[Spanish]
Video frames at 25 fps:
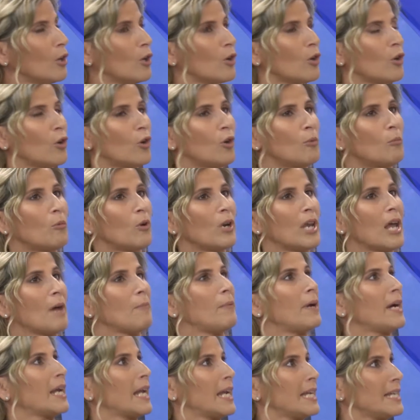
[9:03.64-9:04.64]
como la
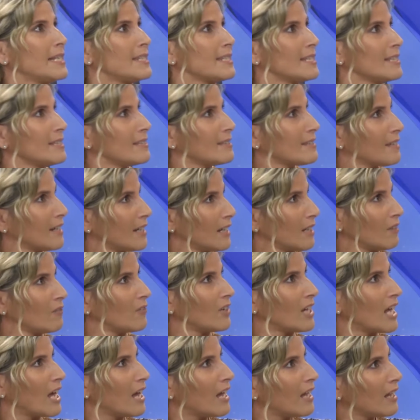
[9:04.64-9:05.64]
parálisis
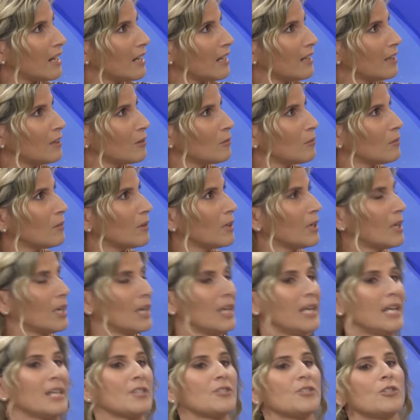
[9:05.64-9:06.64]
cerebral,
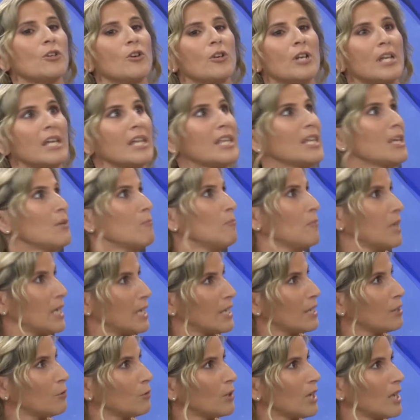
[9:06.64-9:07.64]
lesiones de
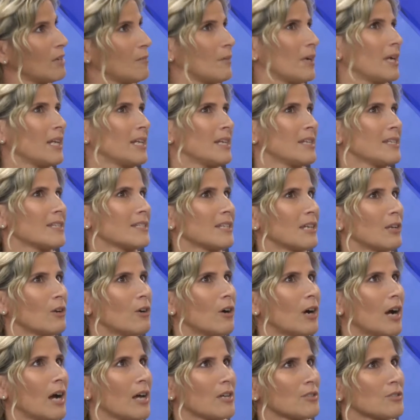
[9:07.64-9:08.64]
médula, imagínense
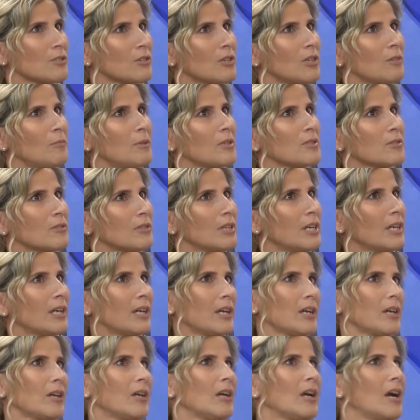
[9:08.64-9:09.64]
los casos de personas
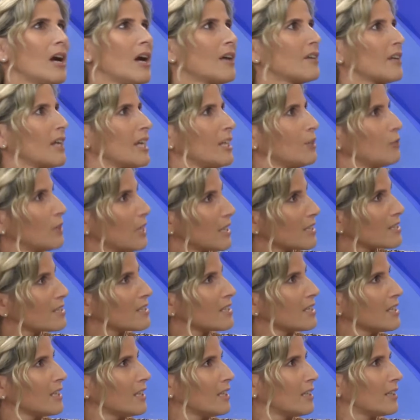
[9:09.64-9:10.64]
que raíz de un
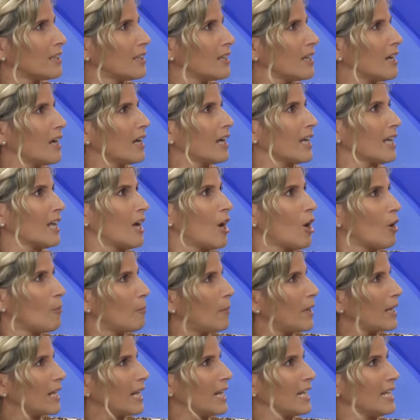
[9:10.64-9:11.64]
accidente han quedado
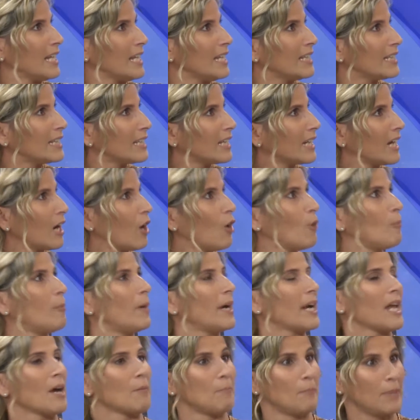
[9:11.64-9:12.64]
paralíticas o
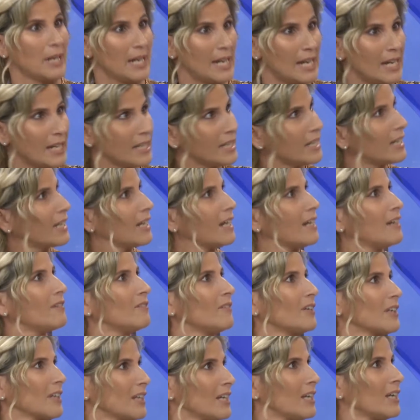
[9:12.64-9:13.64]
parapléjicas,
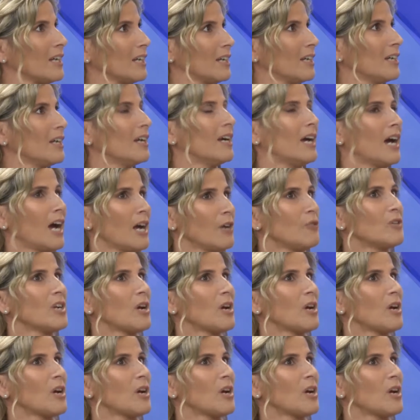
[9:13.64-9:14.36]
¿verdad? Hay una